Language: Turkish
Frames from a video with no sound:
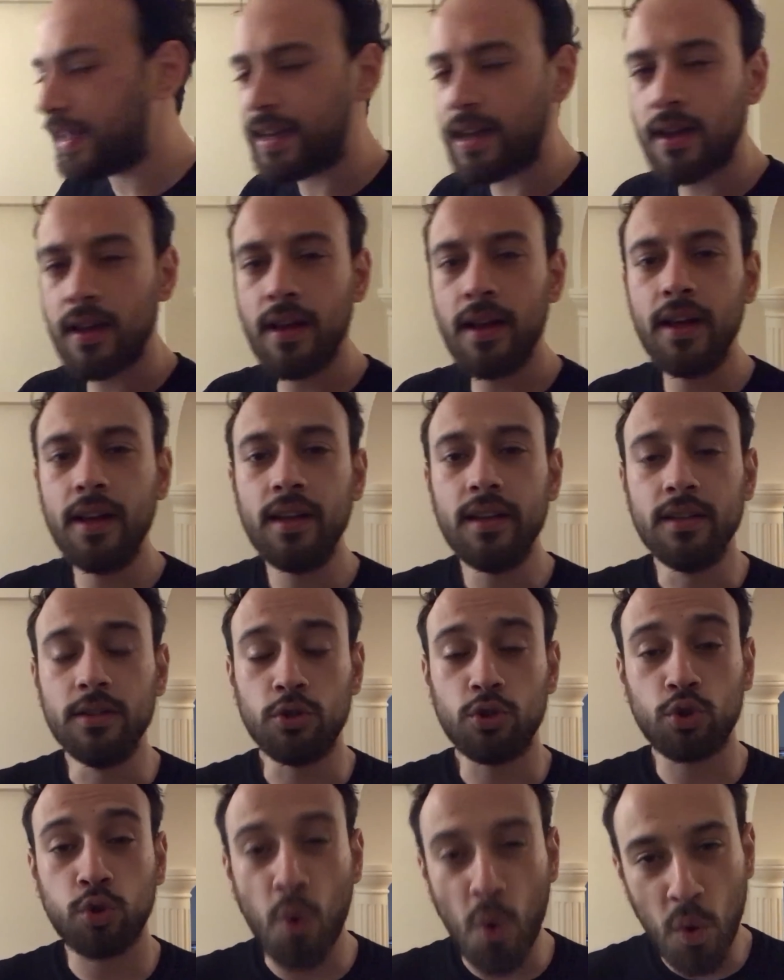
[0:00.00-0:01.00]
de. Yani
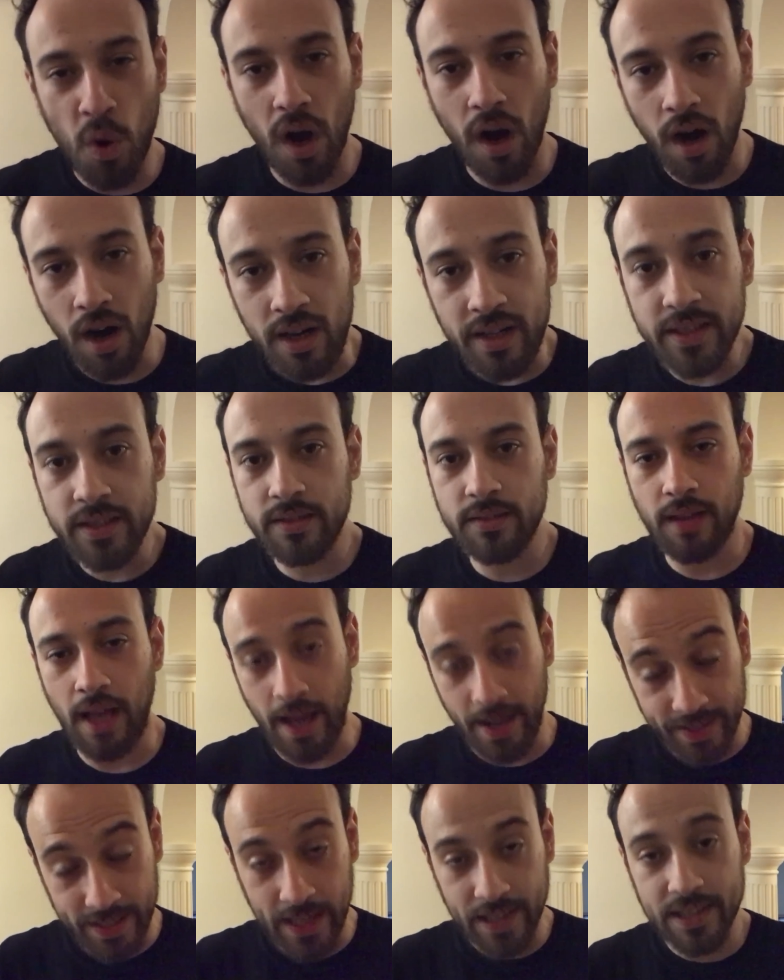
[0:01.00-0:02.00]
çok ağır
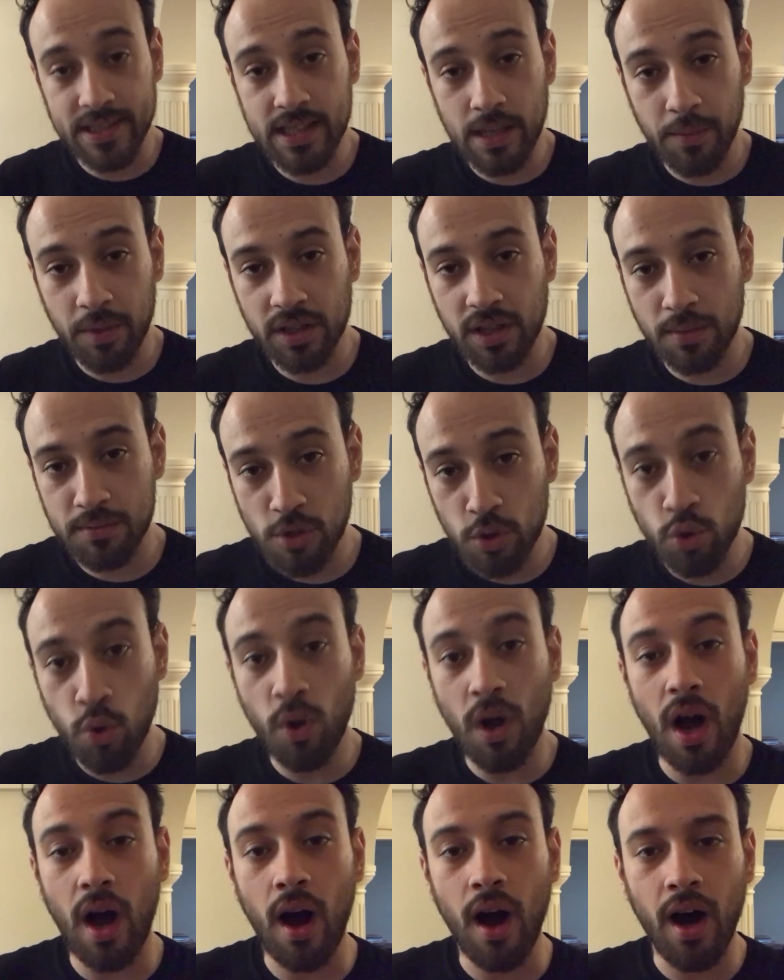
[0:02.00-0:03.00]
ergenlik zamanlarımızda
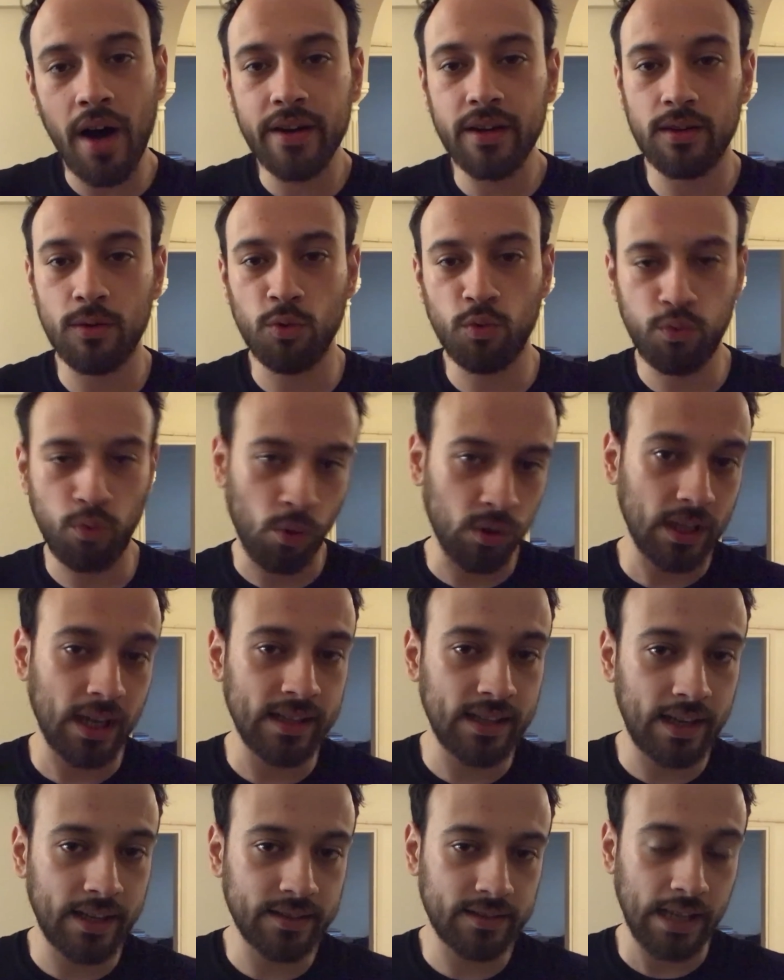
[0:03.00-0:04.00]
çok ağır uf,
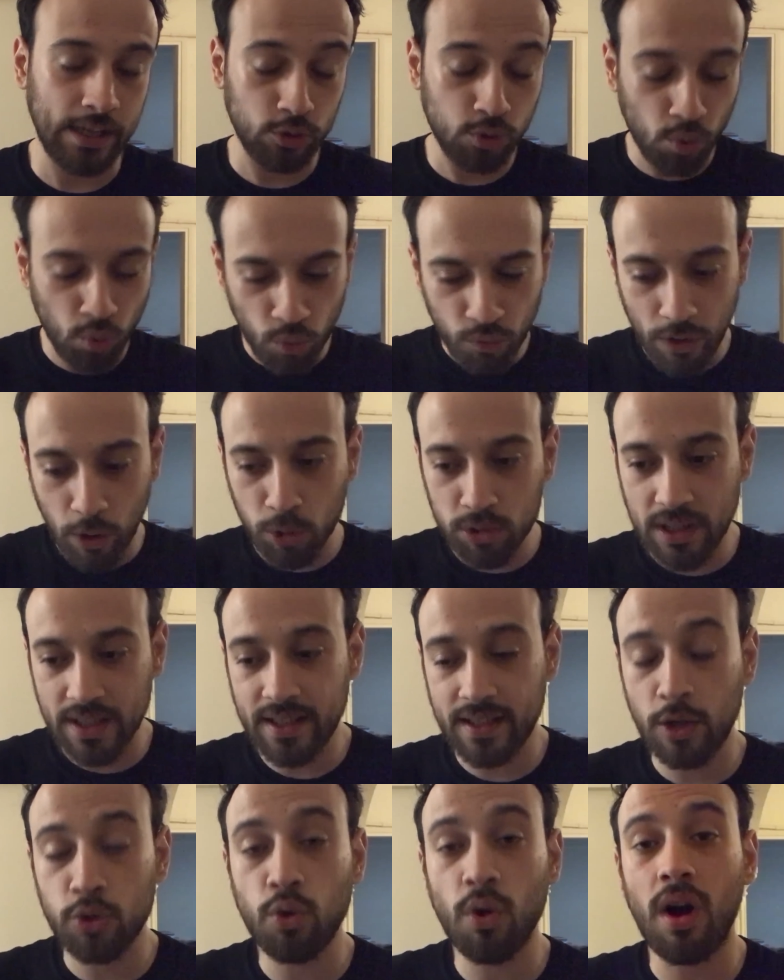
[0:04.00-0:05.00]
olaylar yani çok ufak
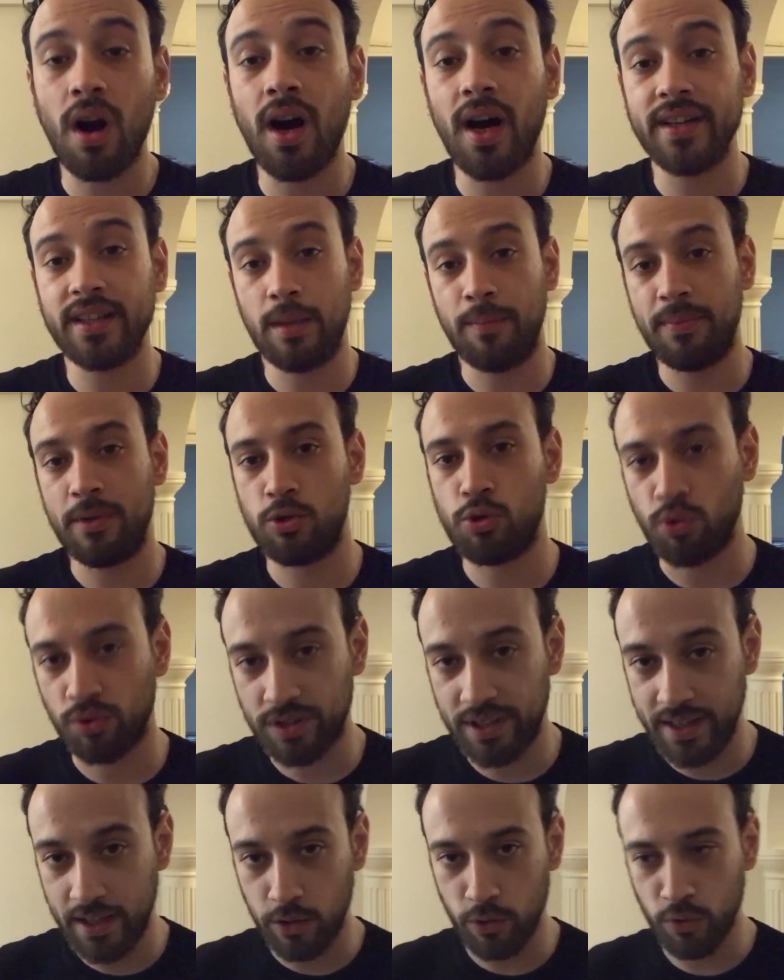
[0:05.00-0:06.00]
olaylardan çok ağır
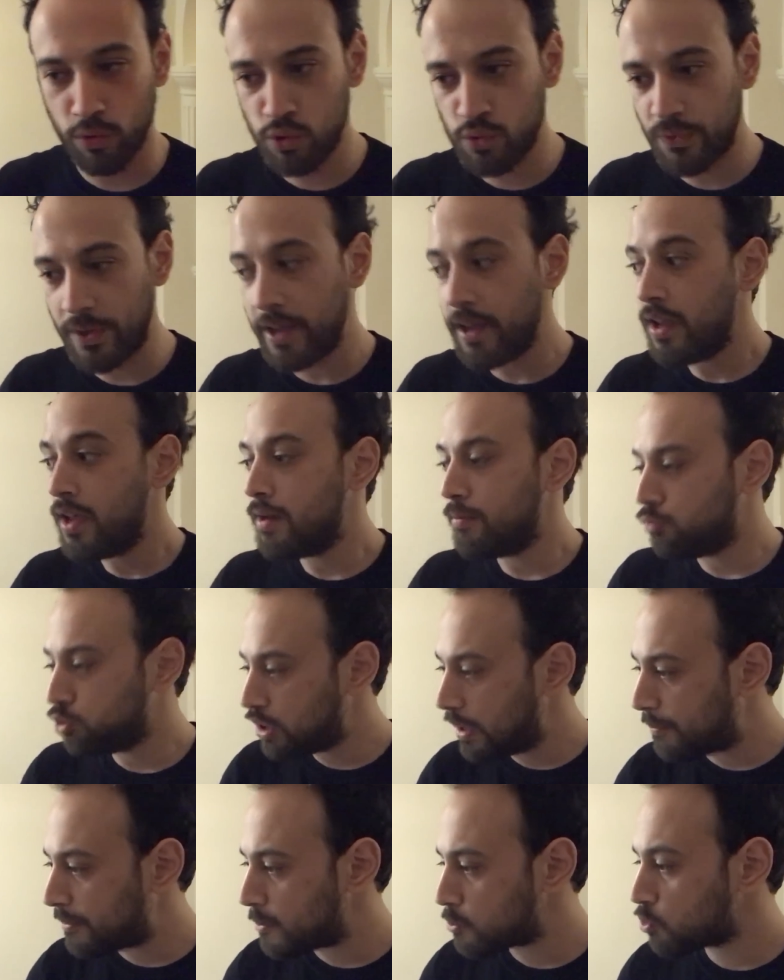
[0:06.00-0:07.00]
depresyonlara giriyoruz ve
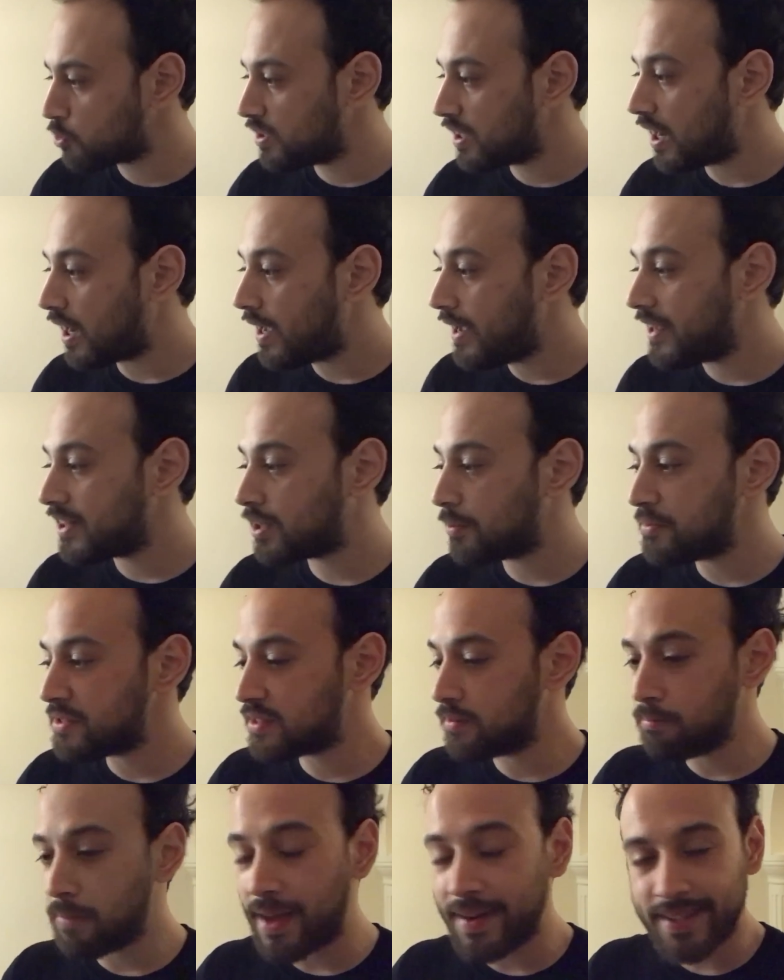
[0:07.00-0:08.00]
bu depresyonları
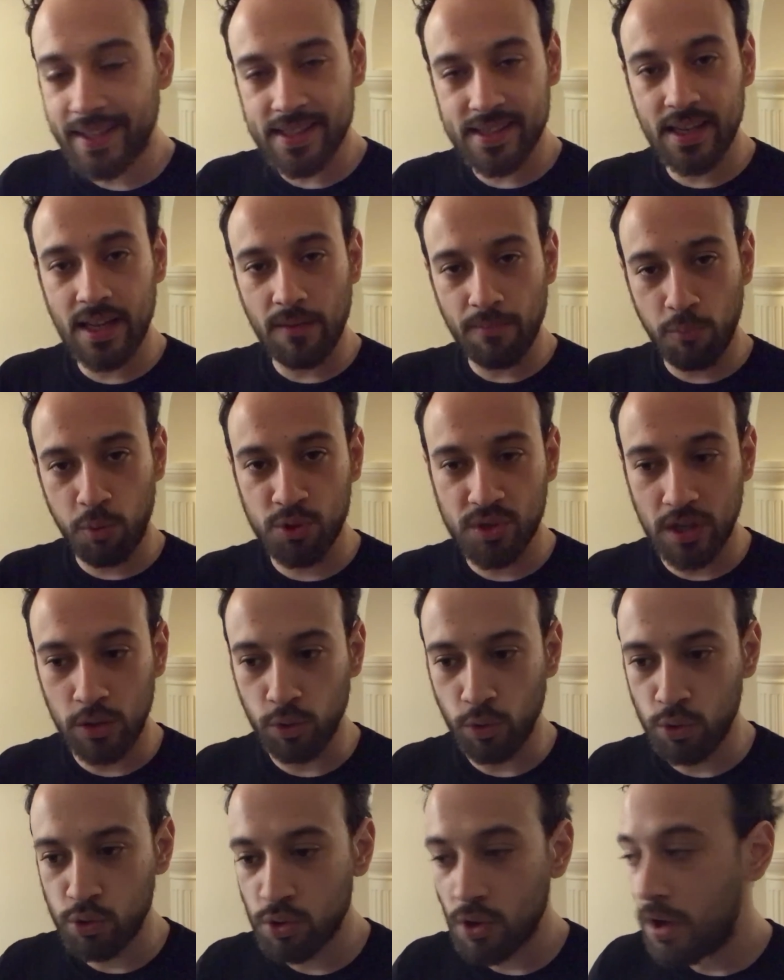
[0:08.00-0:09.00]
hayatımızın merkezine empoze
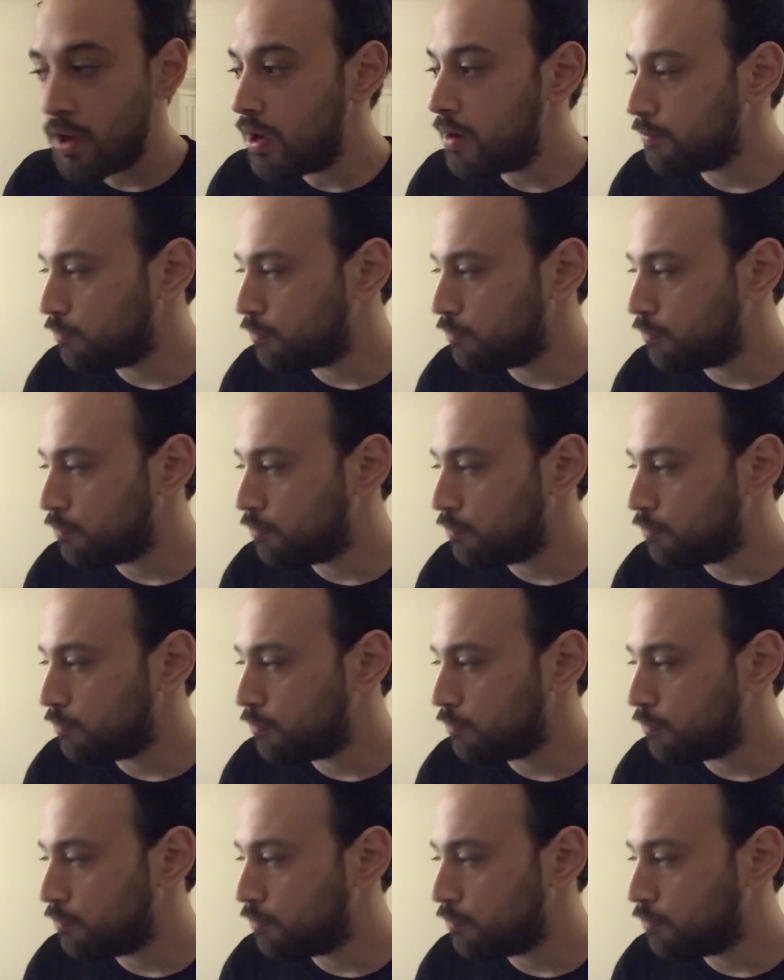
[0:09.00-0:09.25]
ediyoruz.